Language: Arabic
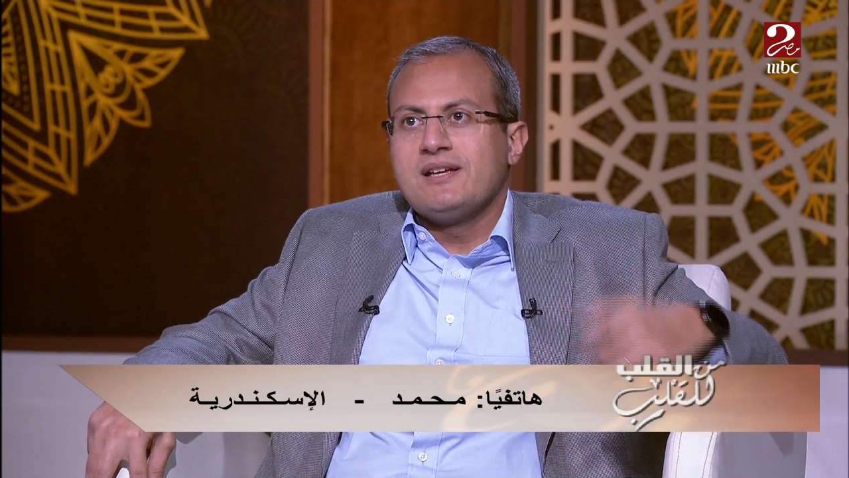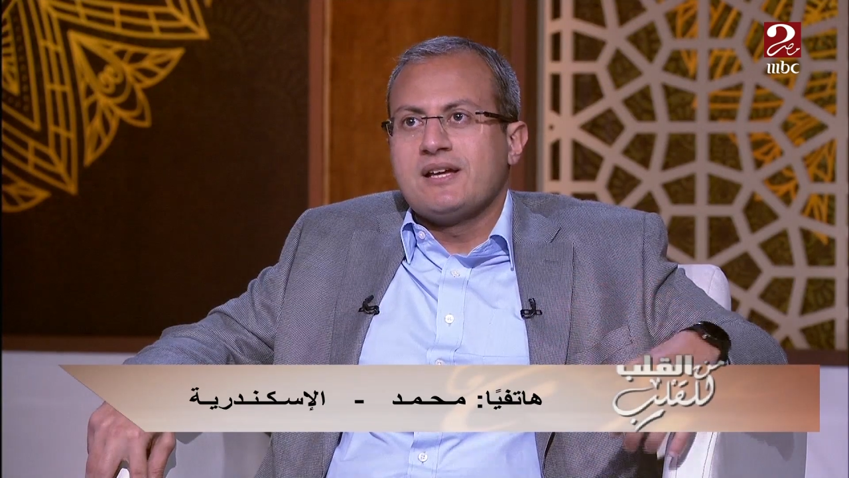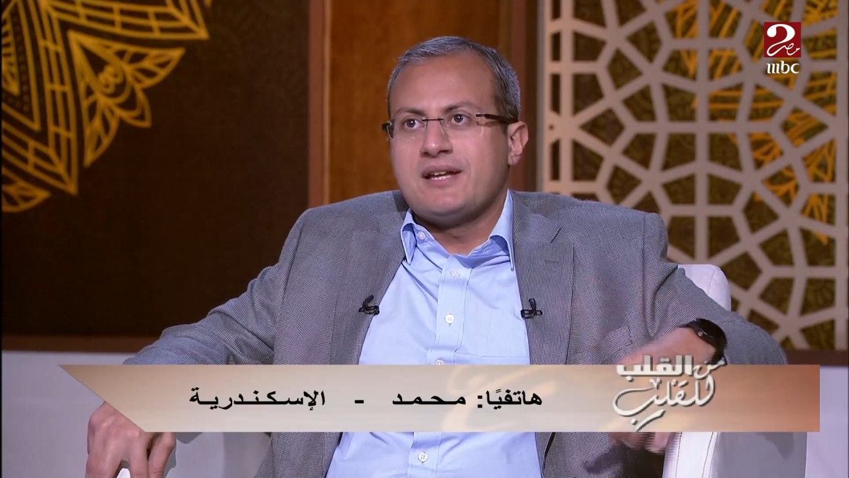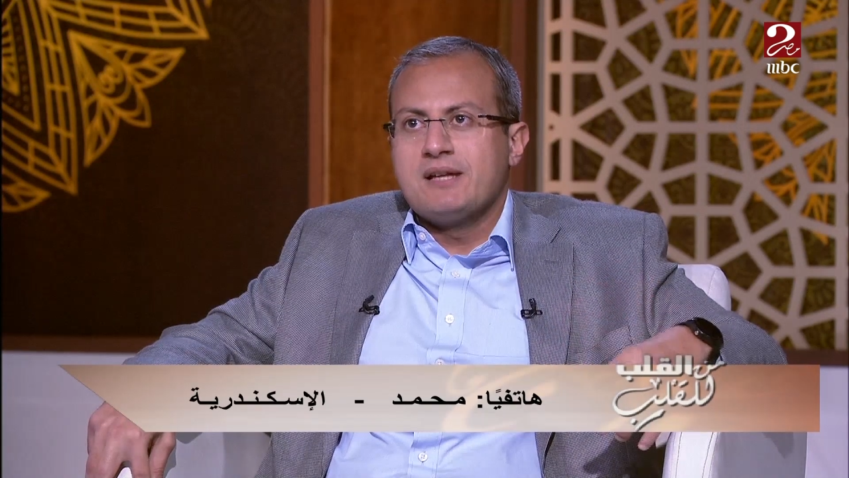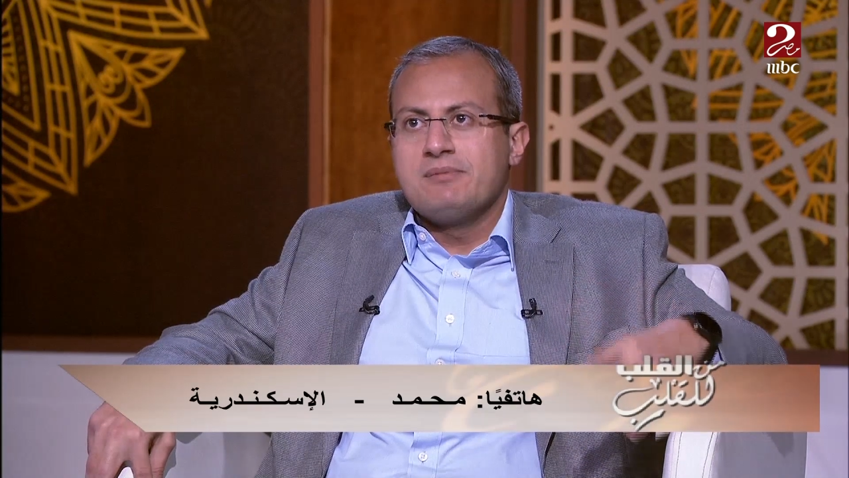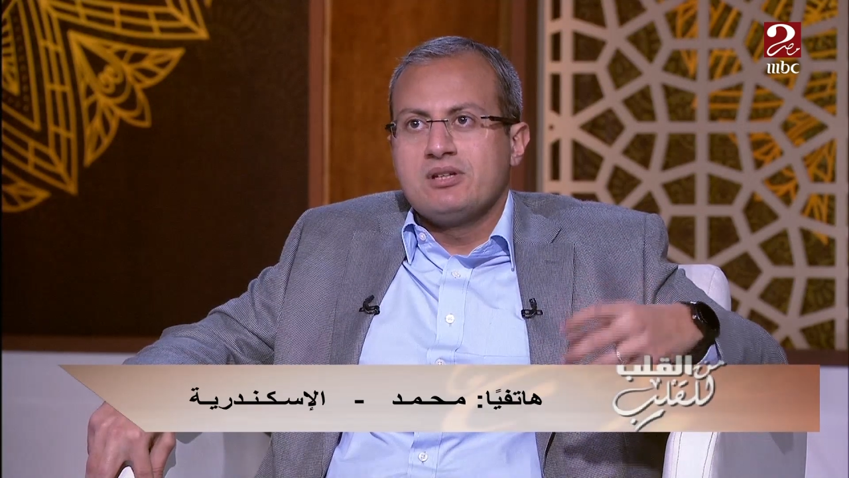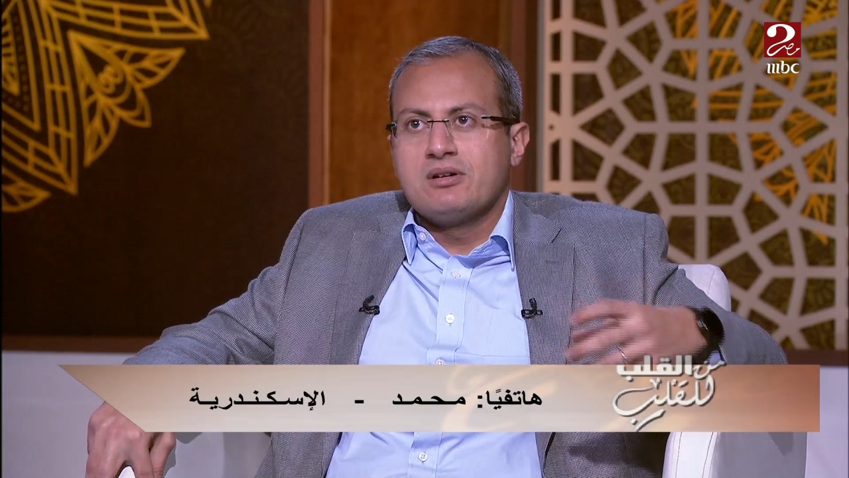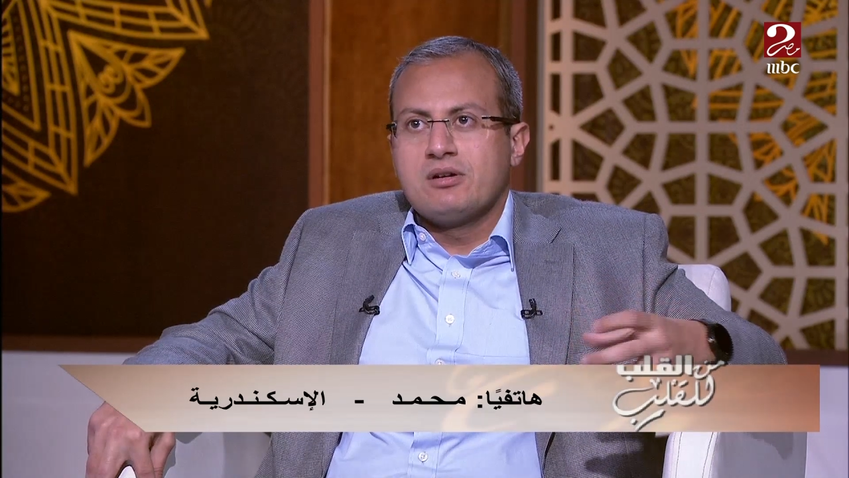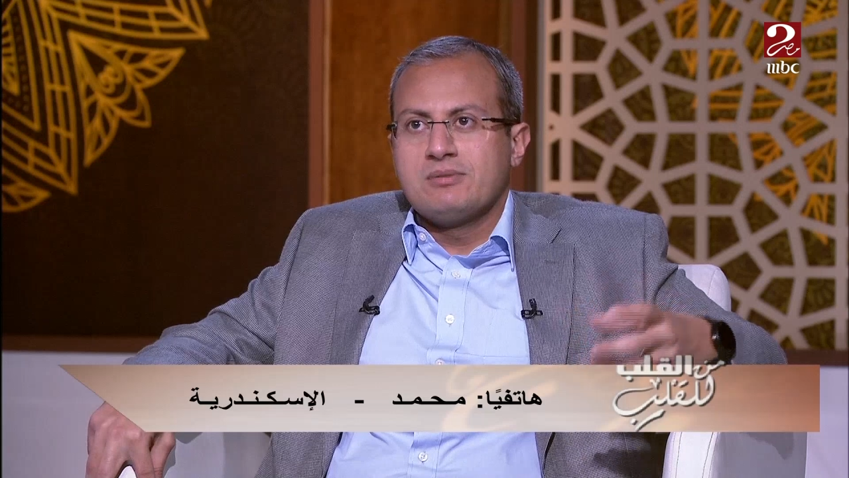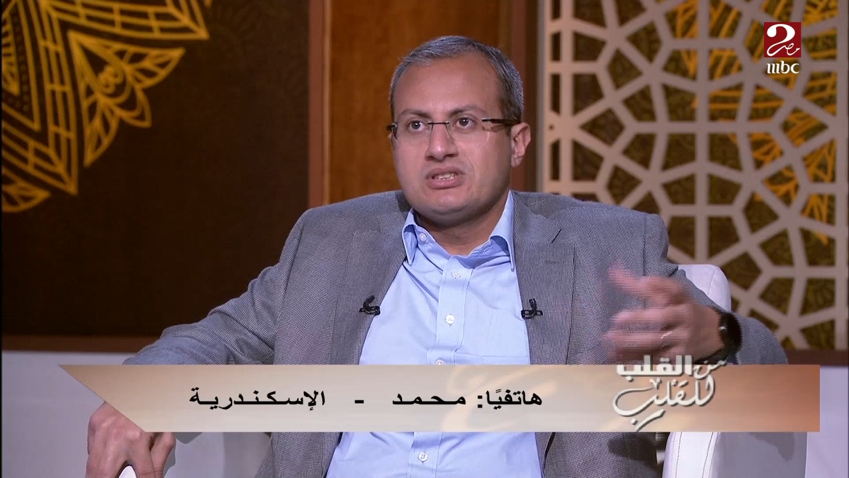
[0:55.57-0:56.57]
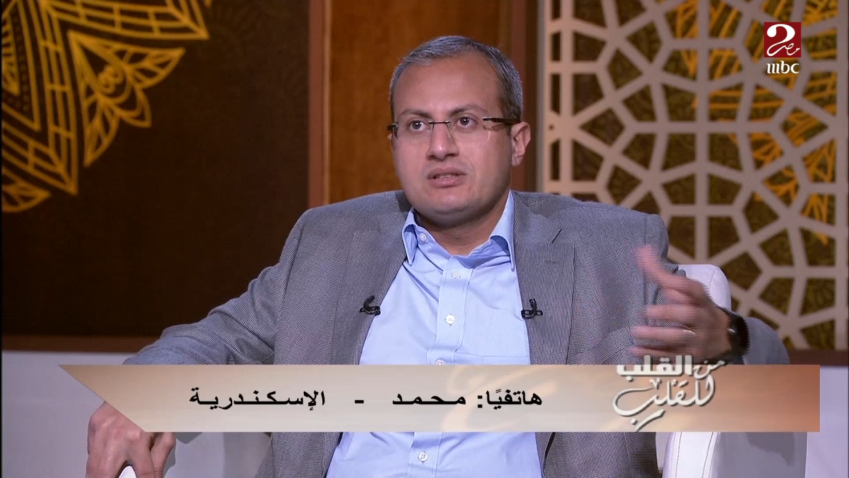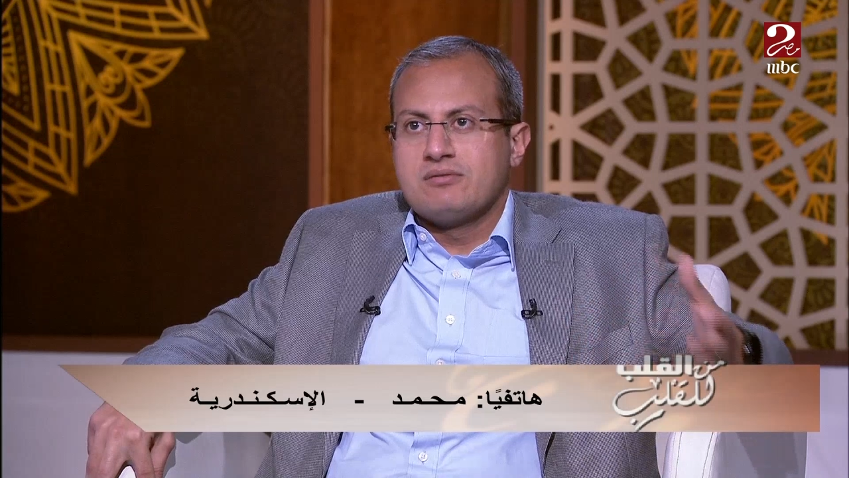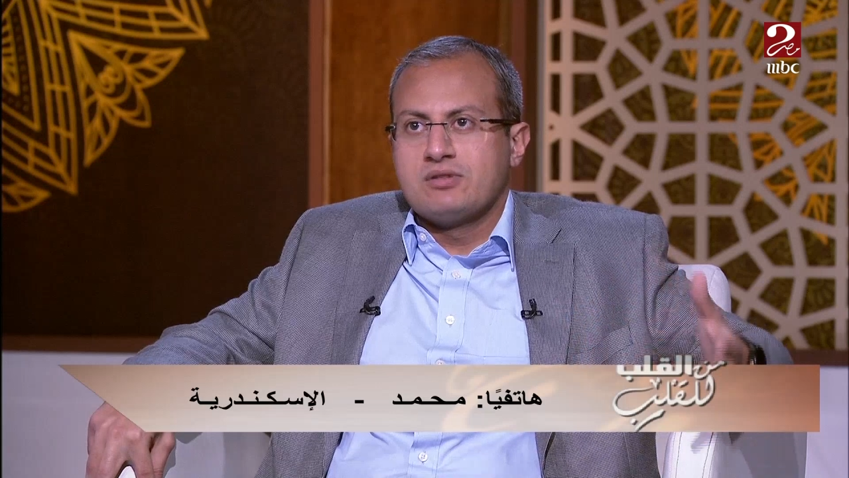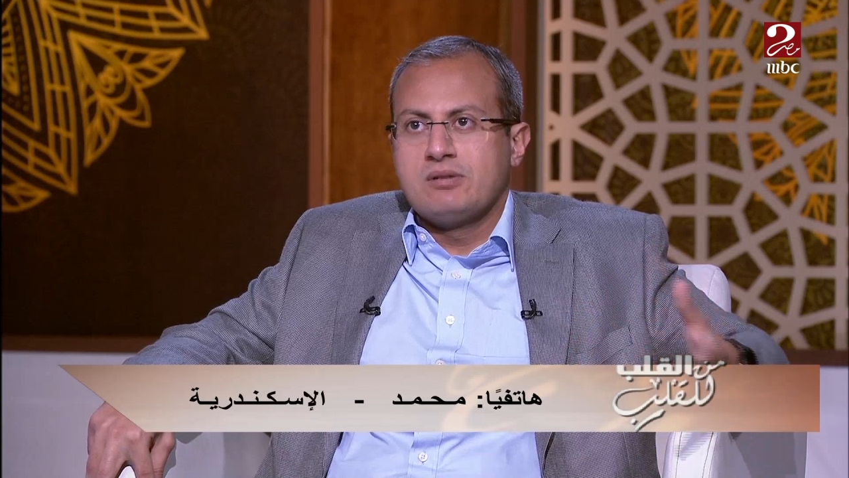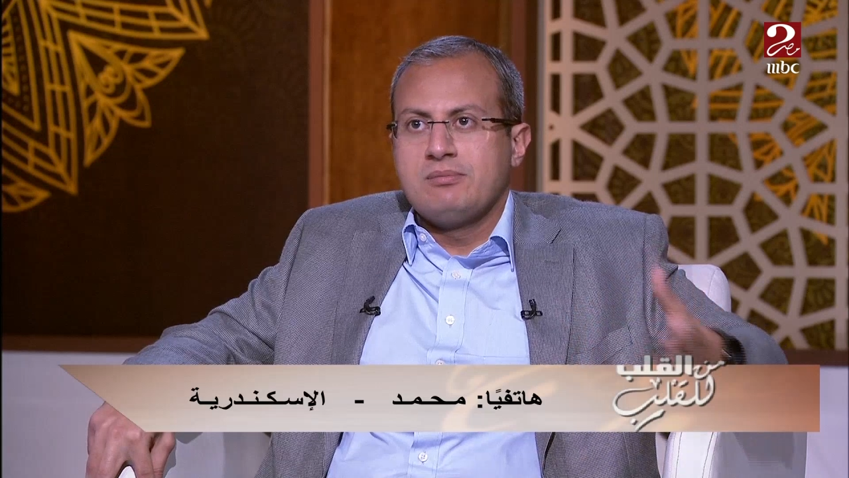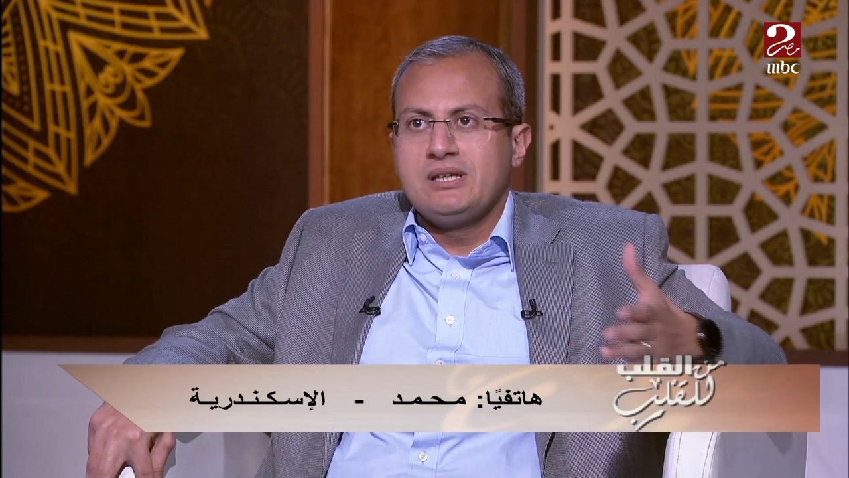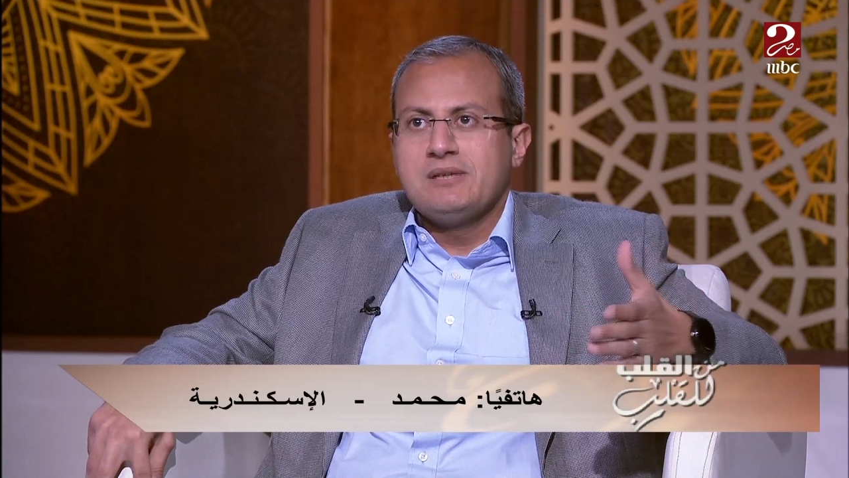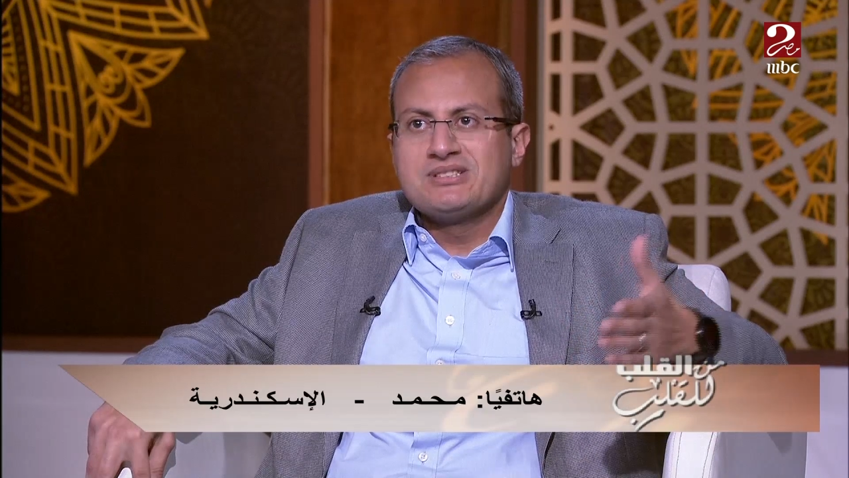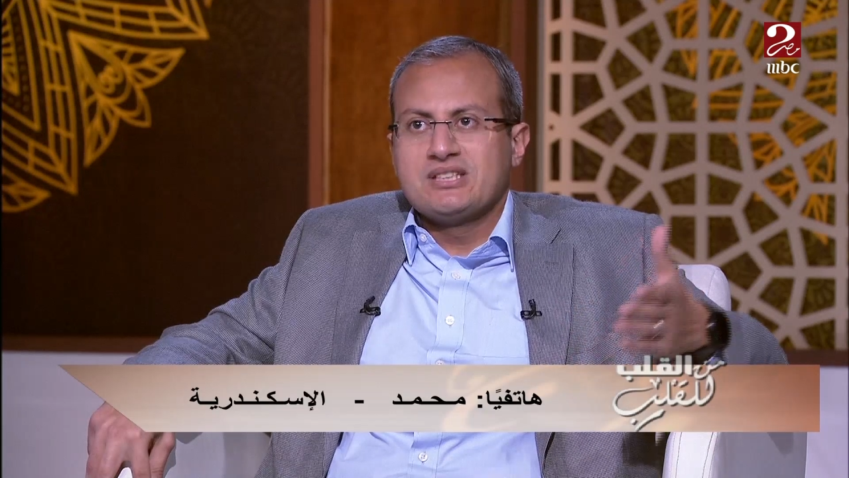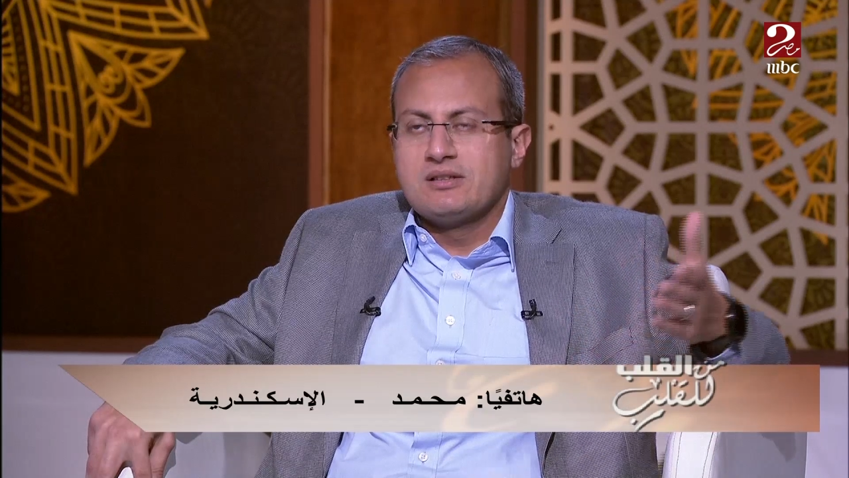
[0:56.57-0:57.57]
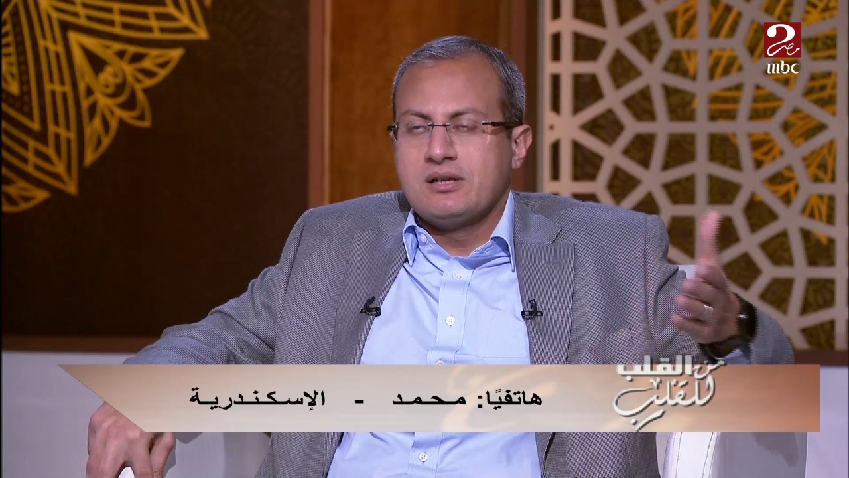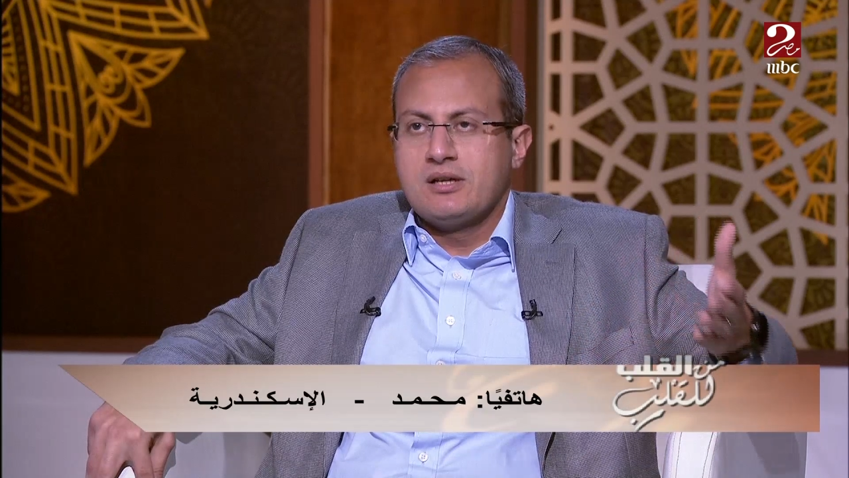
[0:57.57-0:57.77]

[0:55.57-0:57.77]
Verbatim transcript: يعني هل بيتكرر مثلا نفترض بيجي مثلا